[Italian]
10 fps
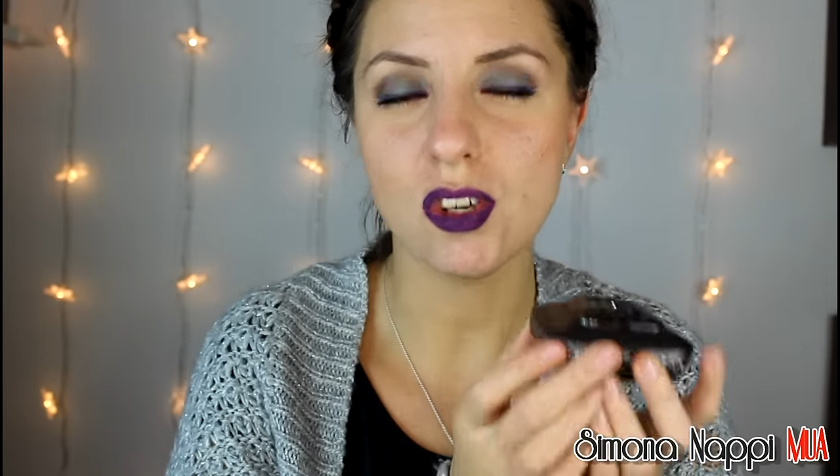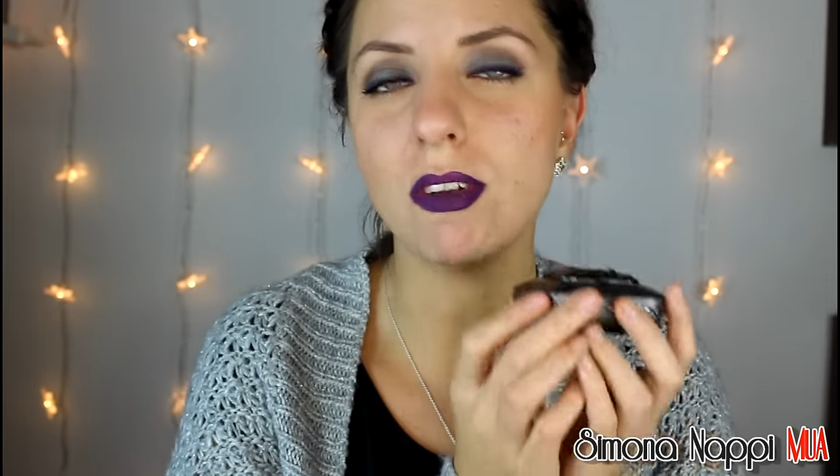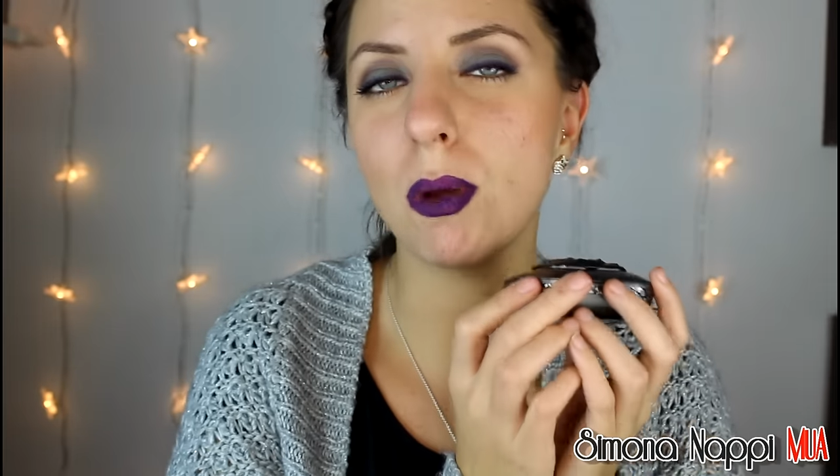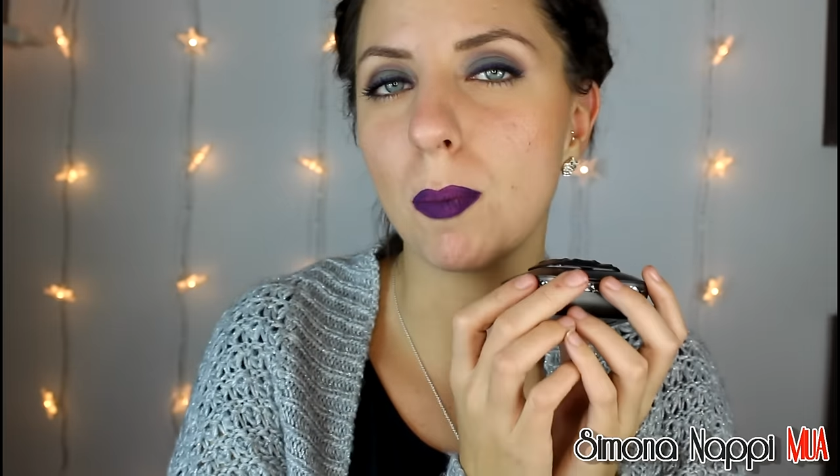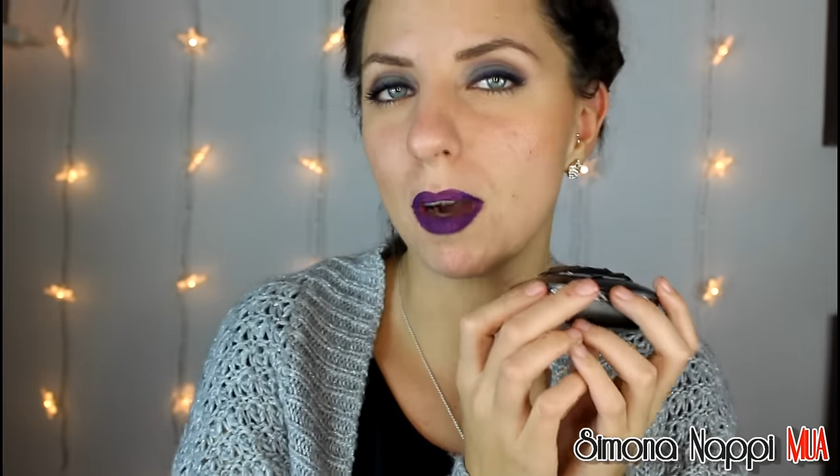già
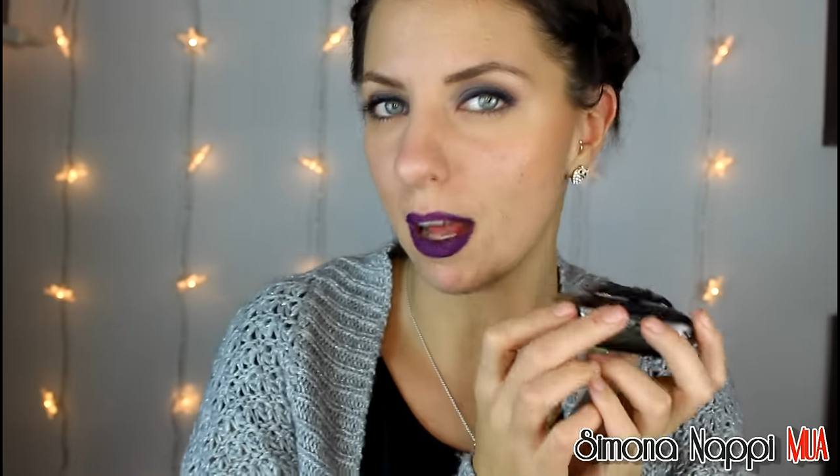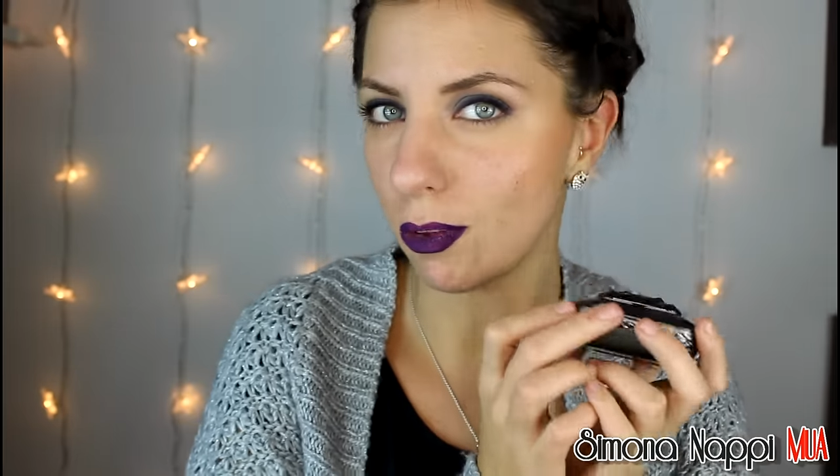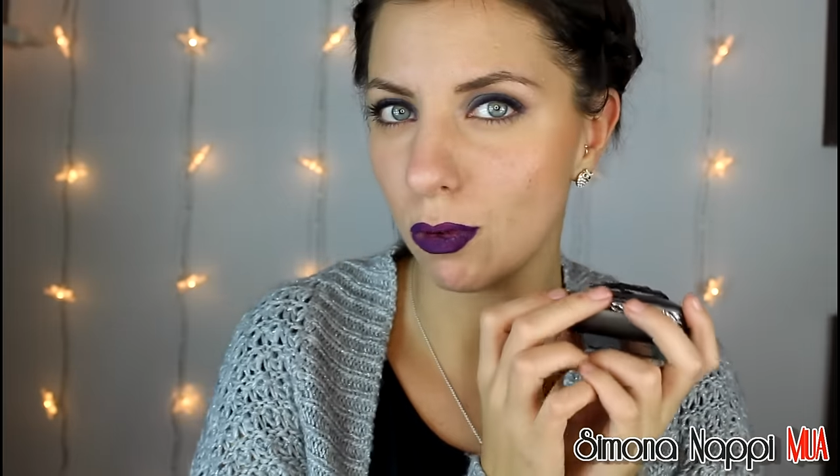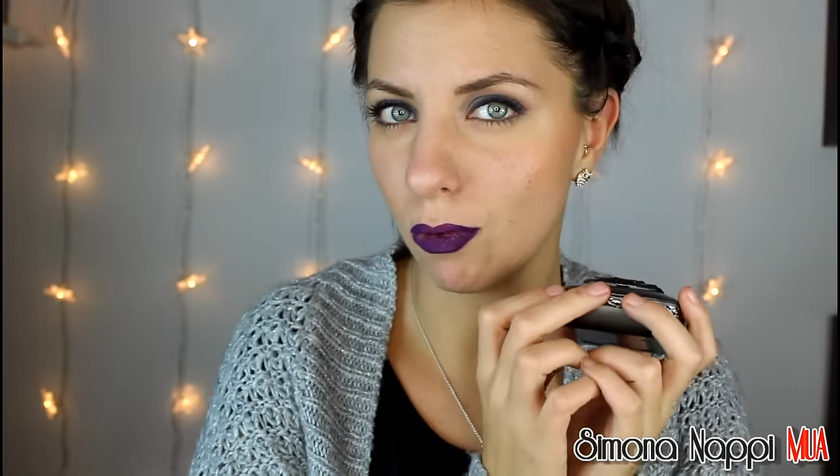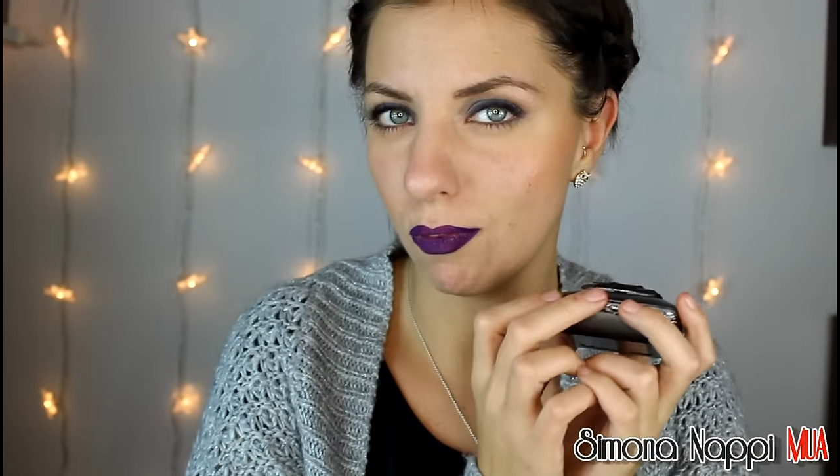ve ne ho
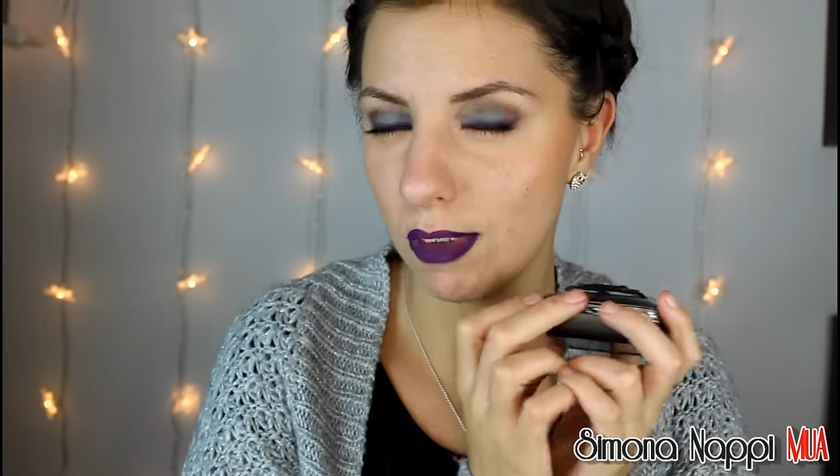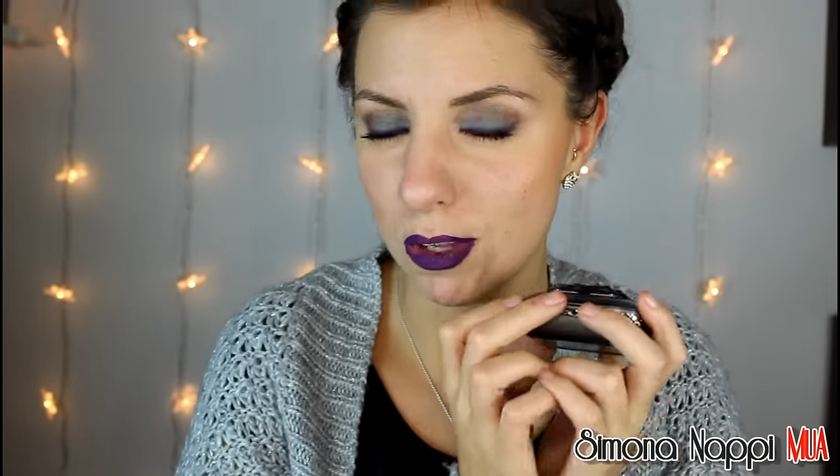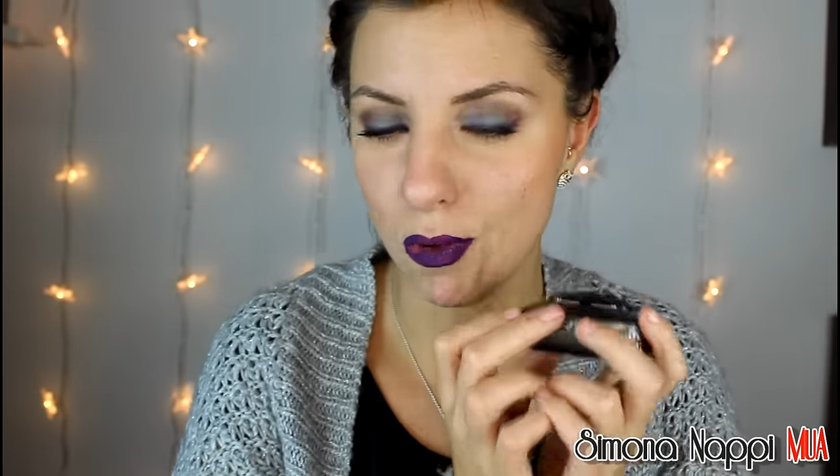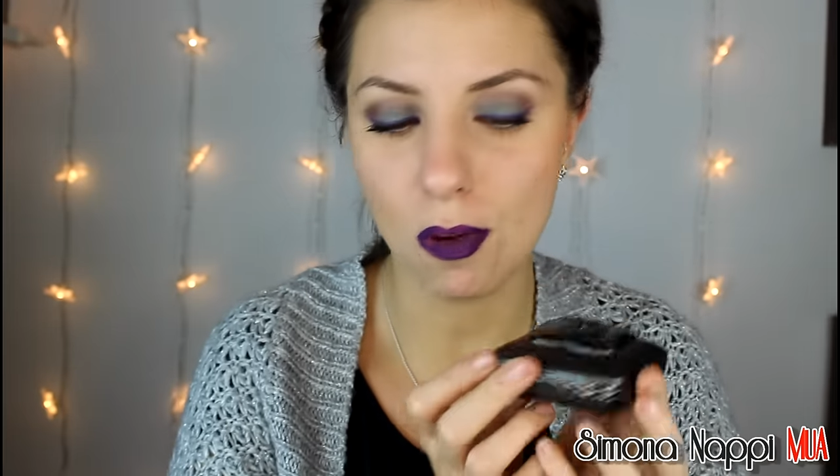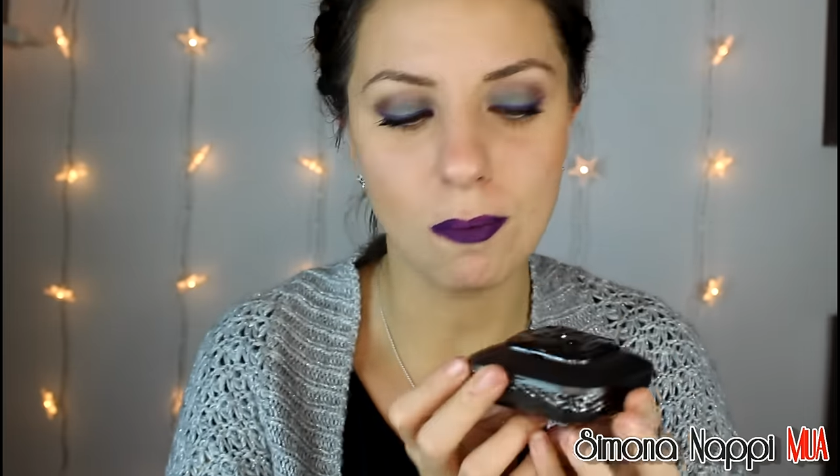parlato in un
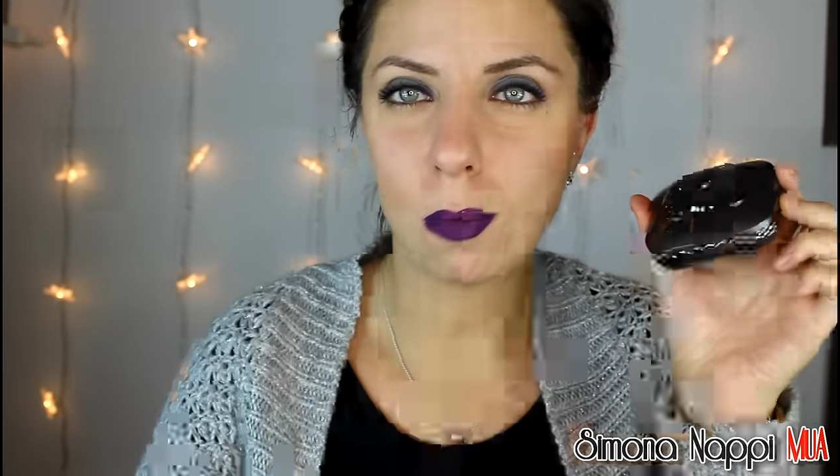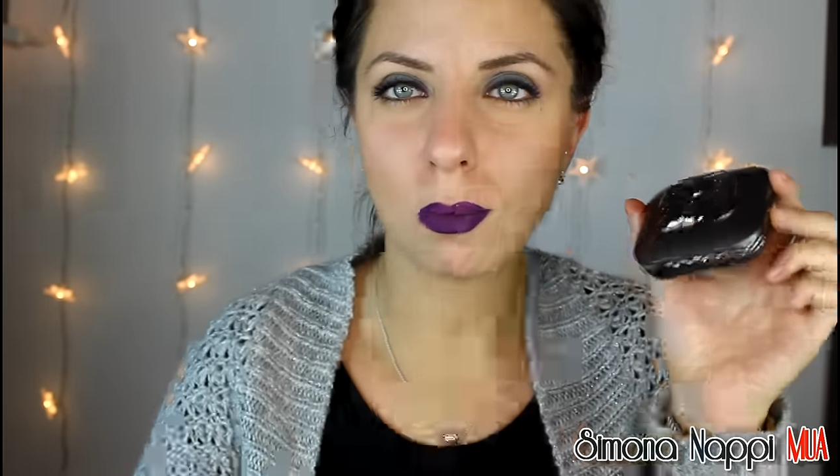video,